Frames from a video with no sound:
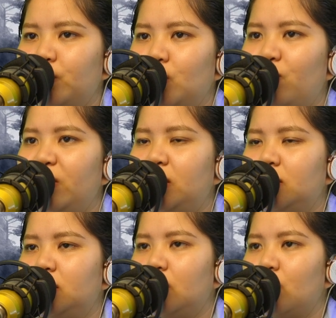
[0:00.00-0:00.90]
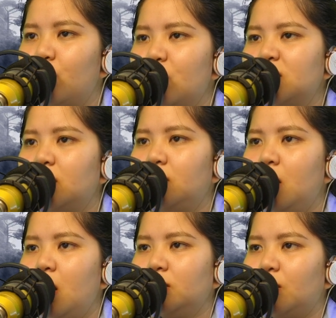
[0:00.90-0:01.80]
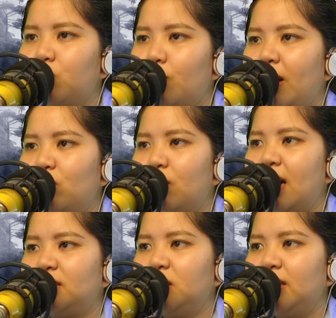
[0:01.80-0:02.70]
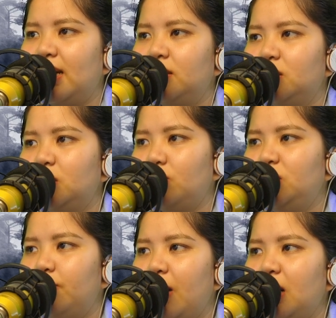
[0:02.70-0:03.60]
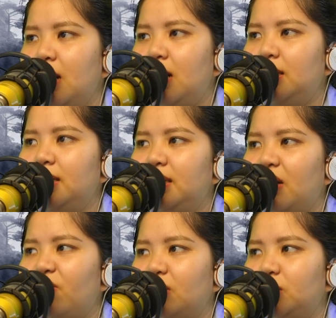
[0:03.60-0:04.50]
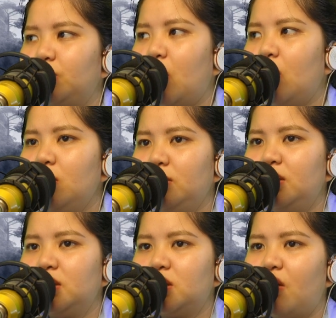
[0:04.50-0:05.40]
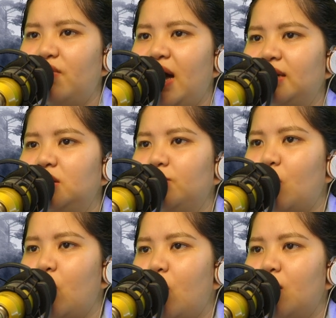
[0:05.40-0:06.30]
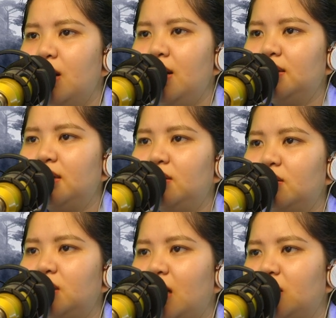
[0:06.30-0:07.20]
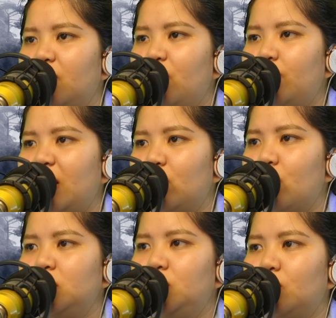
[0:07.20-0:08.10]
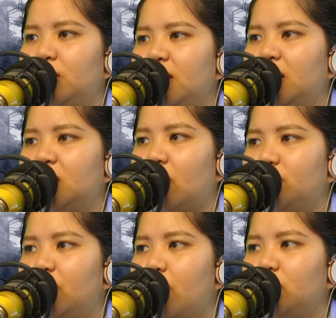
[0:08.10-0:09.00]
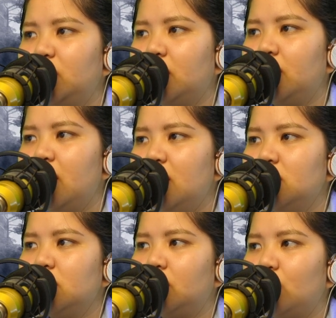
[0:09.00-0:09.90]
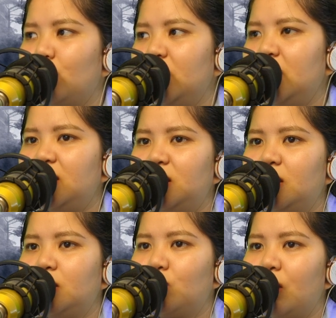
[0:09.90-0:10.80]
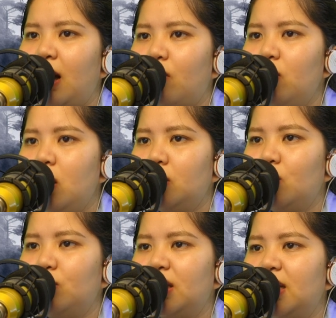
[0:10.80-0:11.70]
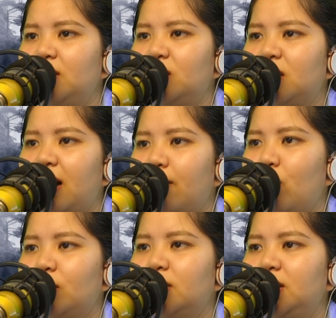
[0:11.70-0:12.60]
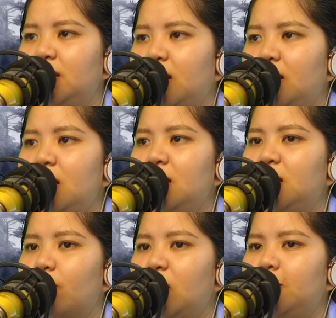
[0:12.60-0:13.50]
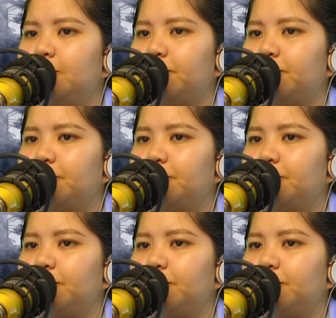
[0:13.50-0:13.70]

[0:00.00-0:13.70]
Tu vi tương tự cùng quốc sư Tốc độ bay của gã rất nhanh Trong chớp mắt liền nhảy vào trong đó Nhưng so với hai người bọn họ Tin tưởng rằng giờ phút này quốc chủ thiên diện tộc trên bầu trời Sự tình quỷ dị trên người của lão Đủ để khiến cho tất cả mọi người nhìn thấy liền giật mình